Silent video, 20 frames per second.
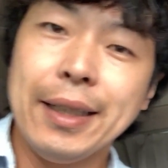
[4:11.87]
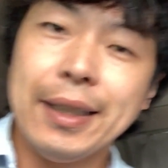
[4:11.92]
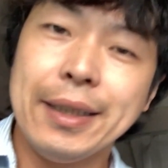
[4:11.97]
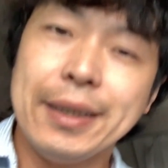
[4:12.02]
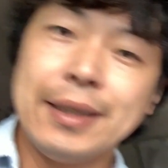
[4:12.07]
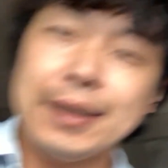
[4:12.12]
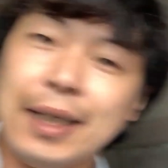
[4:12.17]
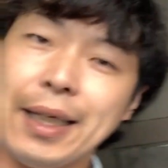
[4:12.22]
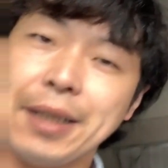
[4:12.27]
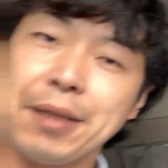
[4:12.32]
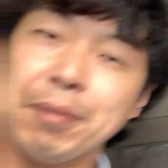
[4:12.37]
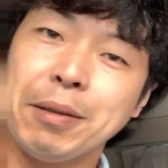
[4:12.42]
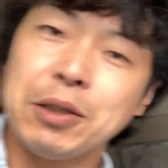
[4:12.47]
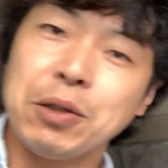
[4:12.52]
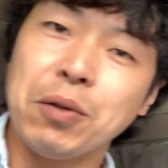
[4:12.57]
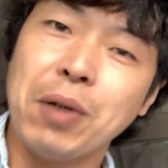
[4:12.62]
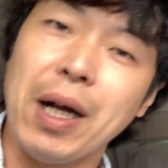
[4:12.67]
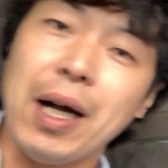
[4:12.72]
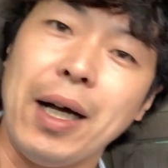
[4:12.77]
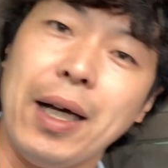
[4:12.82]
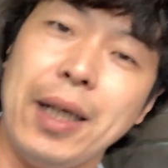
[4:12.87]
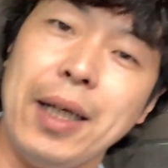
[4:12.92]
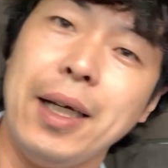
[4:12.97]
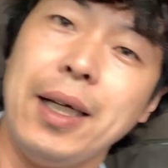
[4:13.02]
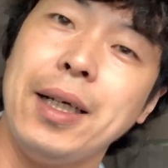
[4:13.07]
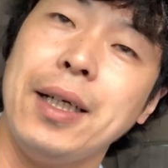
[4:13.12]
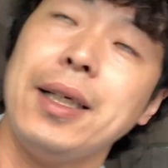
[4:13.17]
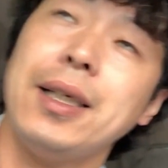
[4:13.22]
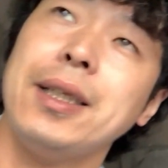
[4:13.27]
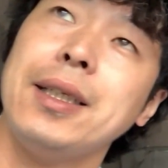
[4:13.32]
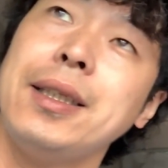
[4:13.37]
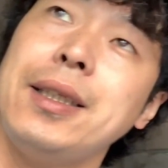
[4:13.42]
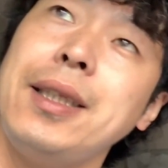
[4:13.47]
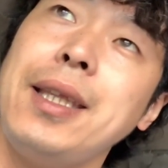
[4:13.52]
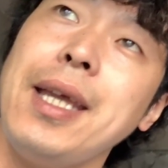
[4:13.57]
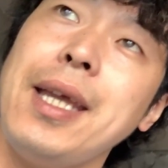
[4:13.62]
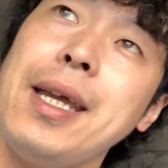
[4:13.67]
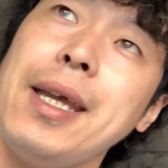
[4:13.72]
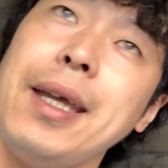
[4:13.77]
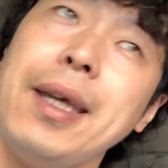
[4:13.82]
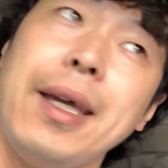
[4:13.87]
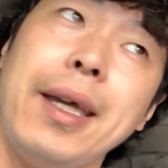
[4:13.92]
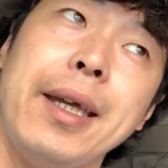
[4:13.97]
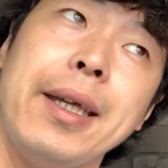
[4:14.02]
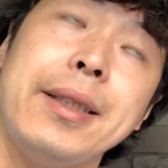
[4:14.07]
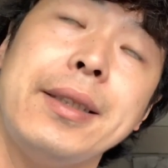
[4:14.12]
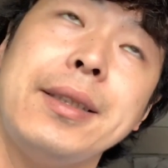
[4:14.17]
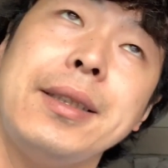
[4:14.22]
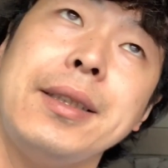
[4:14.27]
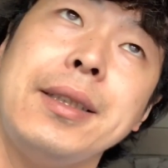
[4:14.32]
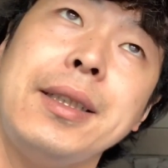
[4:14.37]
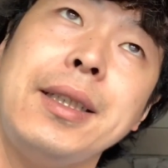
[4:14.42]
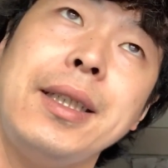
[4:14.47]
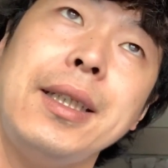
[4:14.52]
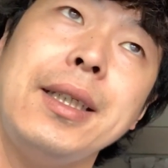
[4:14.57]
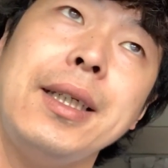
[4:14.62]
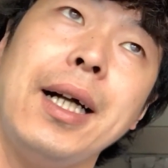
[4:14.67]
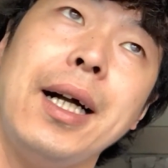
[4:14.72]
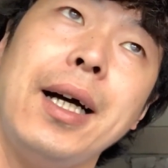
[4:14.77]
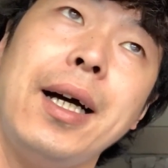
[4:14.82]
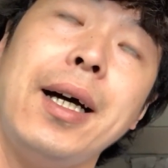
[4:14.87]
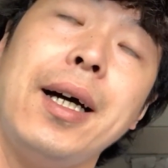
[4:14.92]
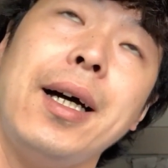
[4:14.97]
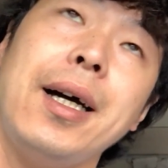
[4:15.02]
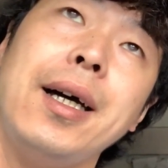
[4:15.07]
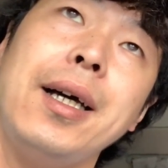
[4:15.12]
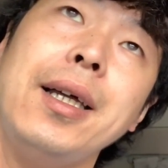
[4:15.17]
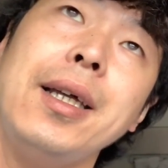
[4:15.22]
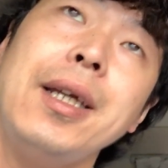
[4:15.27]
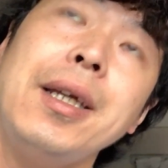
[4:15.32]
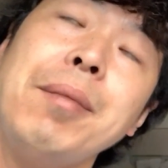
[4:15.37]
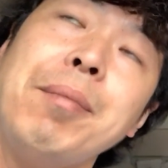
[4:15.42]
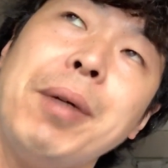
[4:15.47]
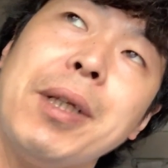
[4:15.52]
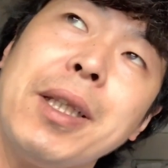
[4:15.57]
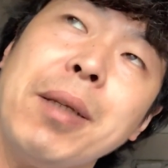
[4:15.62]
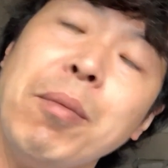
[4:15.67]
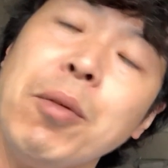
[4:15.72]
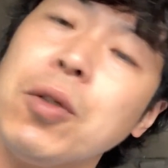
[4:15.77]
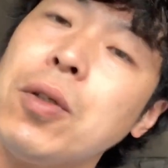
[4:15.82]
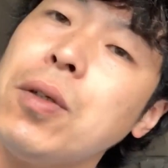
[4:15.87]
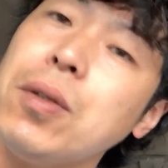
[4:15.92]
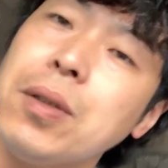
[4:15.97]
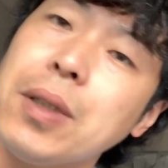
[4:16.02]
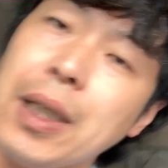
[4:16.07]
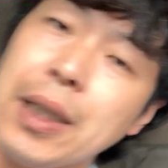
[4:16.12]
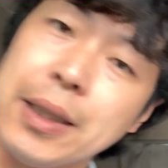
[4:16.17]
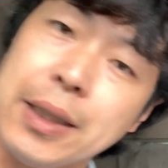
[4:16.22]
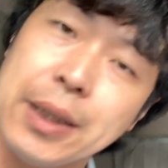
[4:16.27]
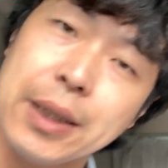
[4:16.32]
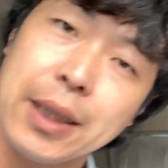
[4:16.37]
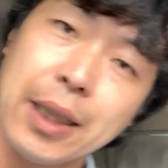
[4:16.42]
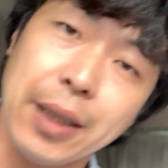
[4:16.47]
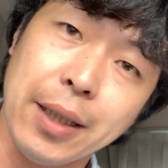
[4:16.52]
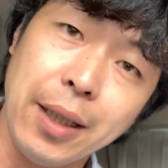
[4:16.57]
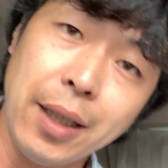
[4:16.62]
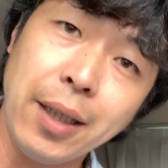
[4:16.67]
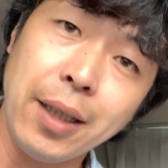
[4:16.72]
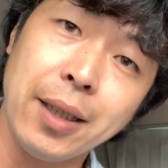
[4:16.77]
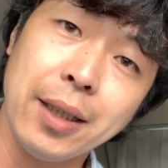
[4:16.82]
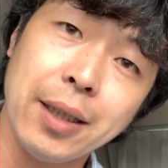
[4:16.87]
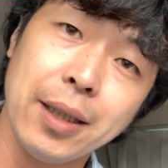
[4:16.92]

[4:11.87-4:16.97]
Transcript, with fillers: さあ、行きましょうか。で、次が、また戻る感じかな。